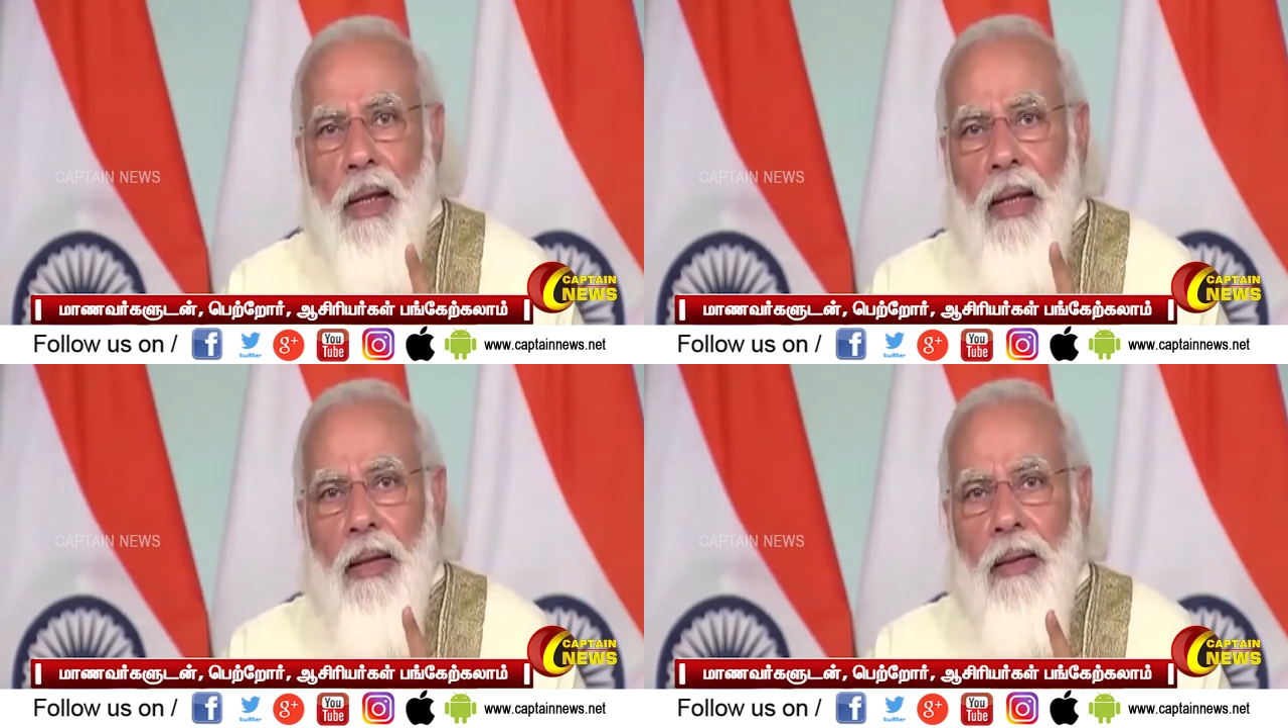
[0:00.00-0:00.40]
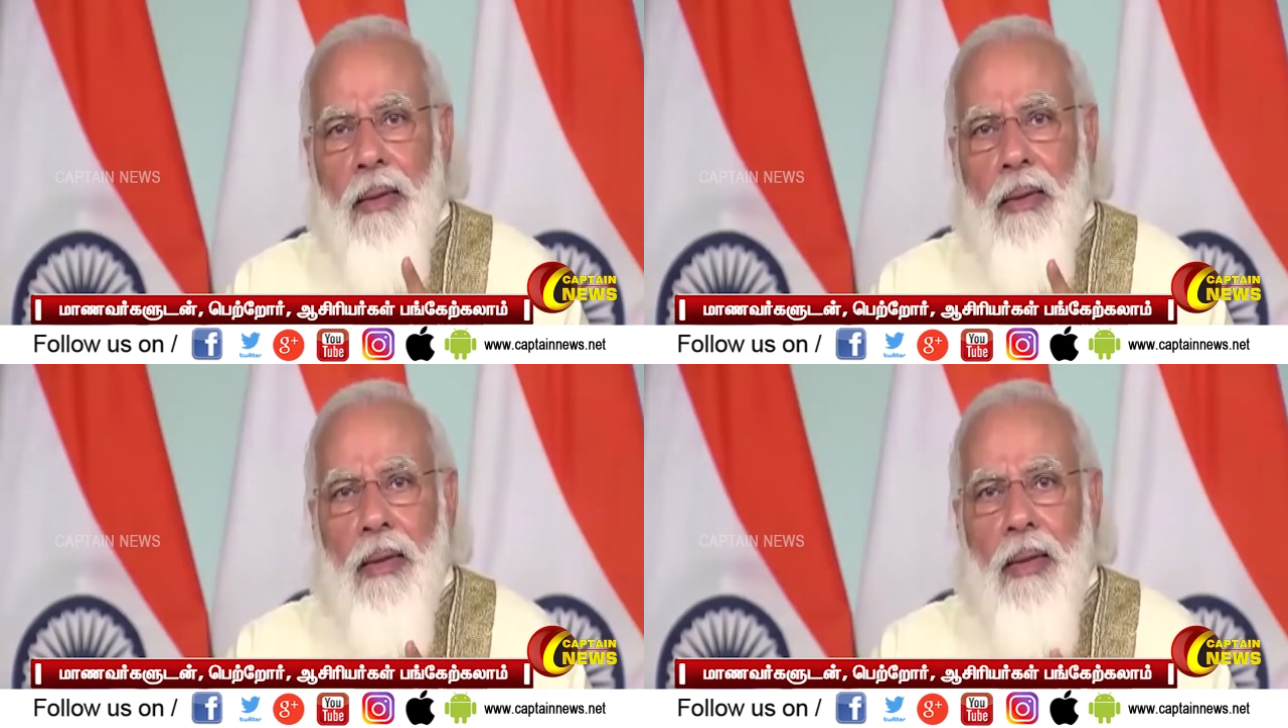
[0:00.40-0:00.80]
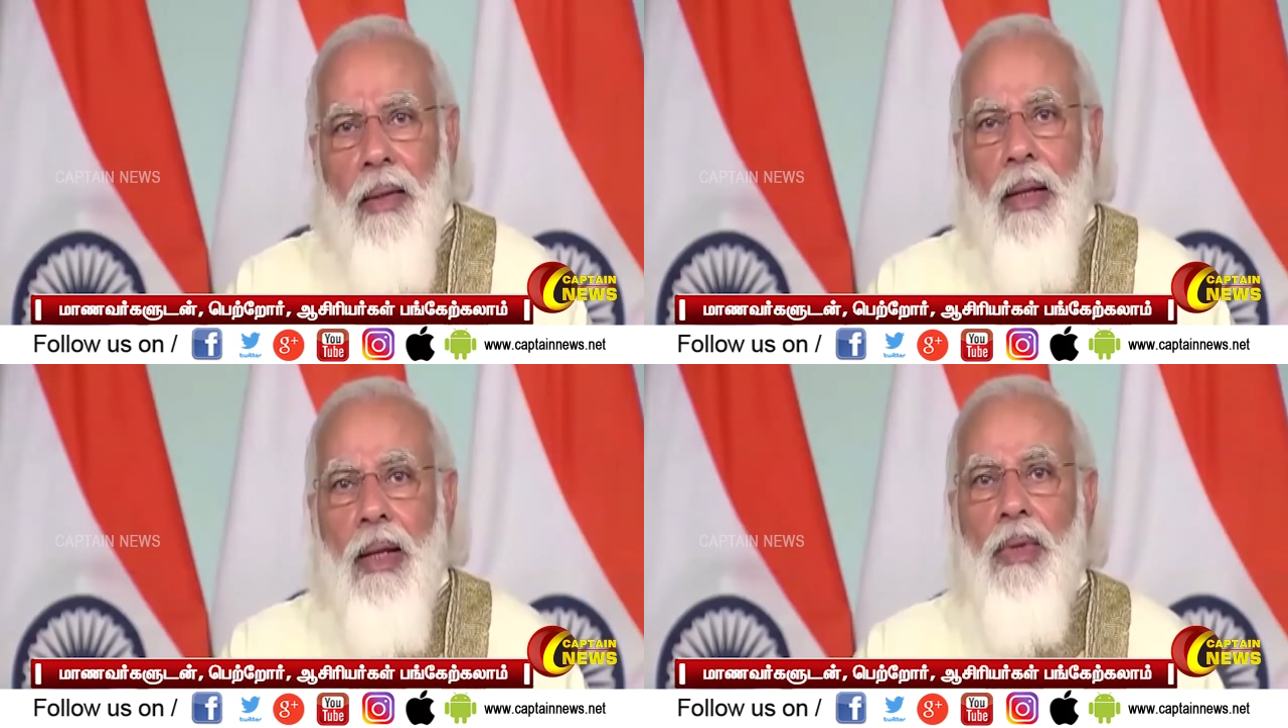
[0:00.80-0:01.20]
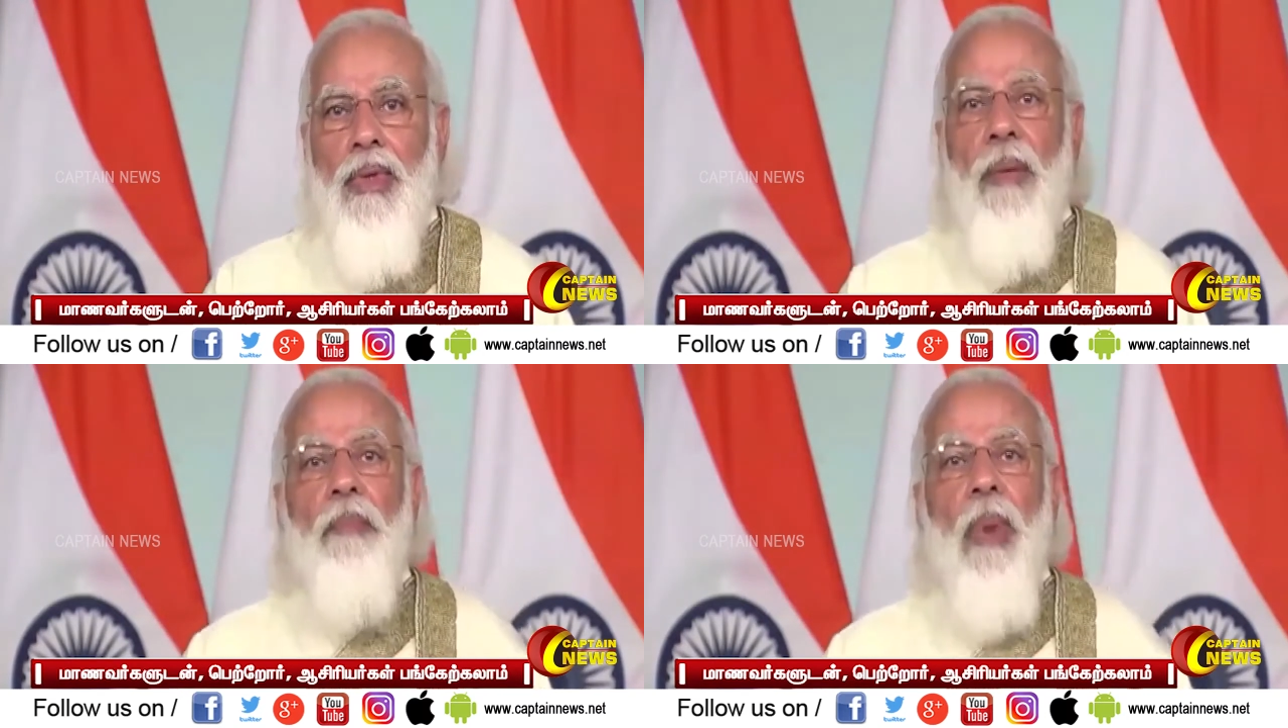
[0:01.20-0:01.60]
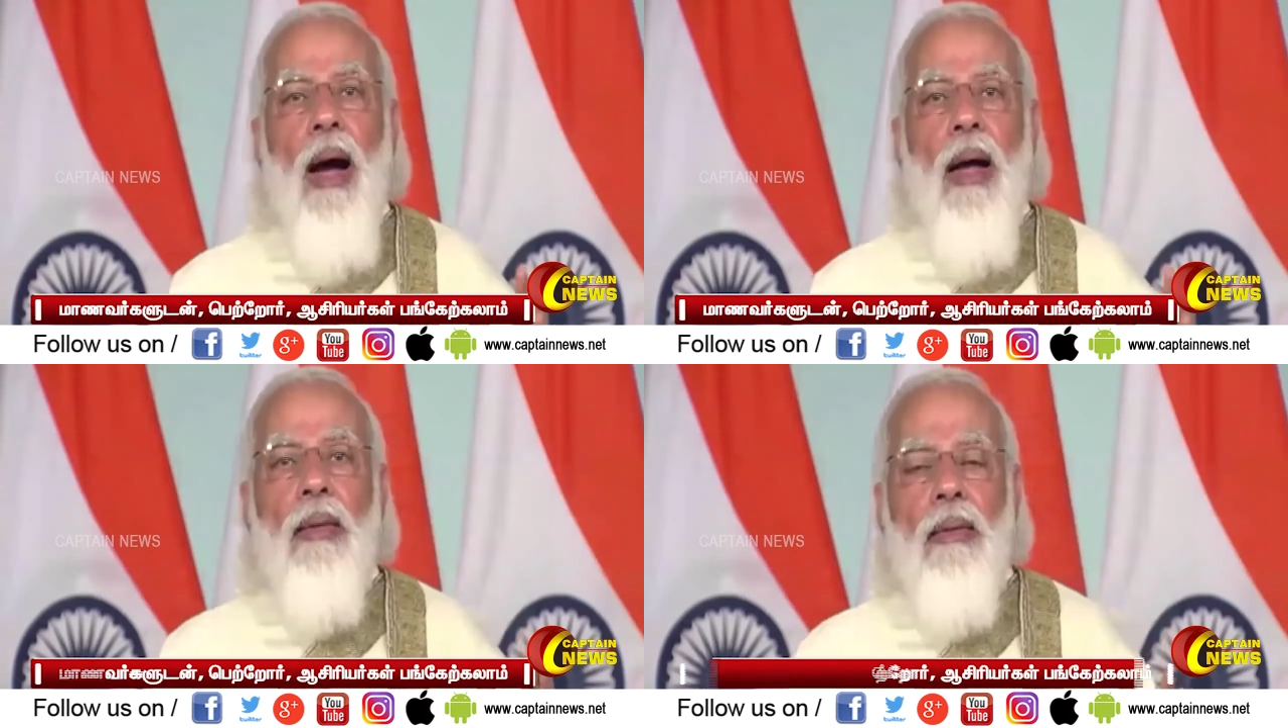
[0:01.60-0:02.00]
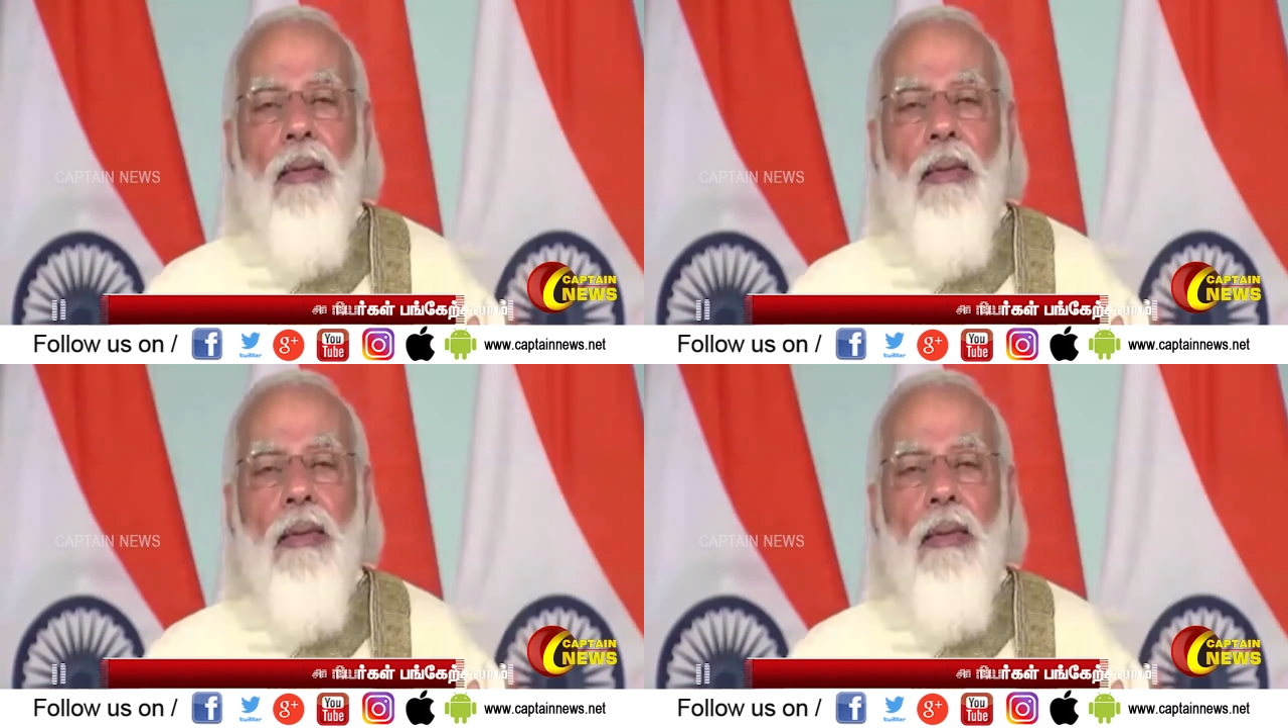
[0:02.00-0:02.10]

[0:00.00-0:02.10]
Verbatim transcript: அந்த வகையில் இந்த ஆண்டு மார்ச் மாதம்